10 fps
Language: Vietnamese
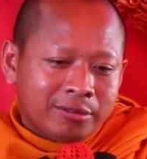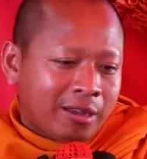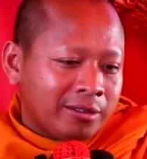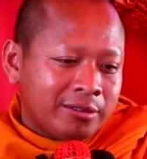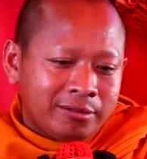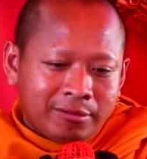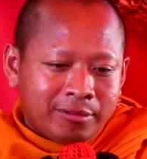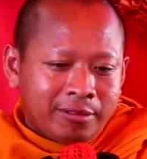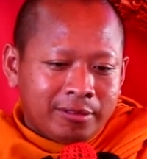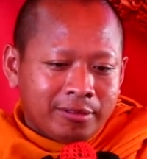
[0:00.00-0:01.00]
ọt
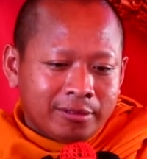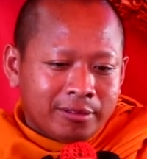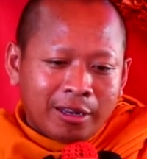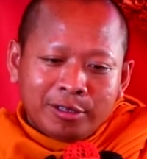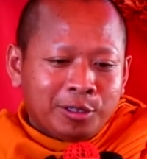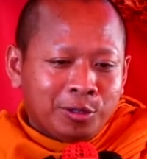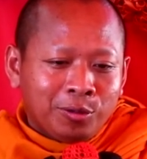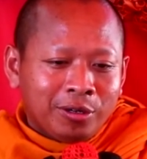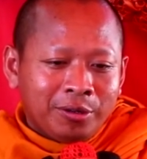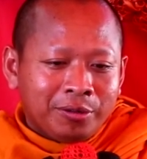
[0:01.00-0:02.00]
ọt từ
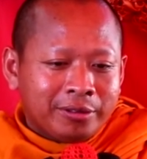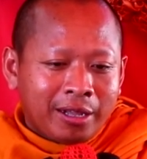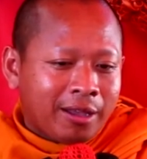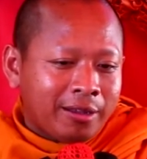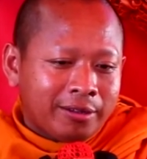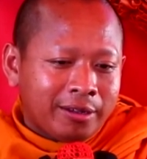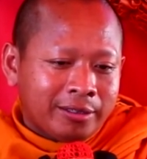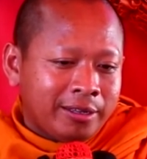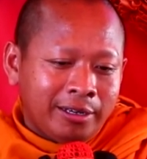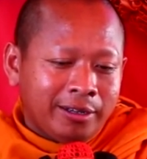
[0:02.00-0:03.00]
tua lúc thao ọt
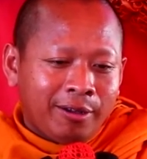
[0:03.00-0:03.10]
trệt